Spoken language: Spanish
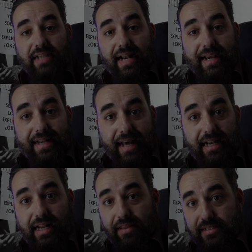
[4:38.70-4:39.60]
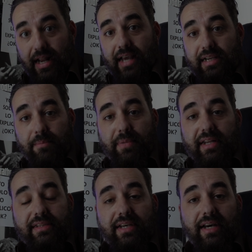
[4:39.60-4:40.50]
al canal, le deis a la
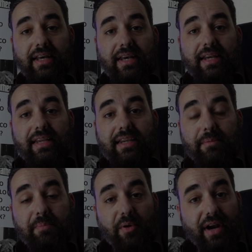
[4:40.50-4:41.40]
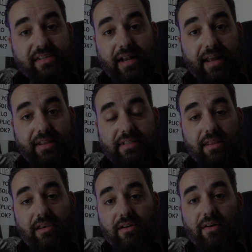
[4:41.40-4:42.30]
campanita y que me pongáis en la
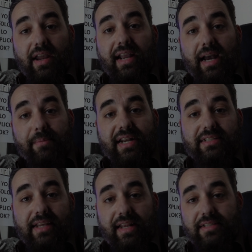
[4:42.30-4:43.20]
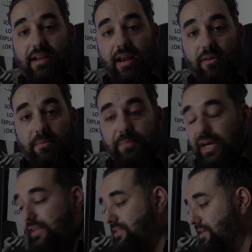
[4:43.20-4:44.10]
descripción con qué cámaras queréis que la
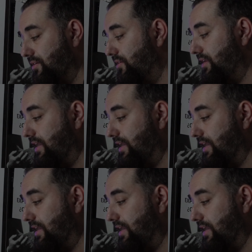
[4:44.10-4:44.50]
compare, si con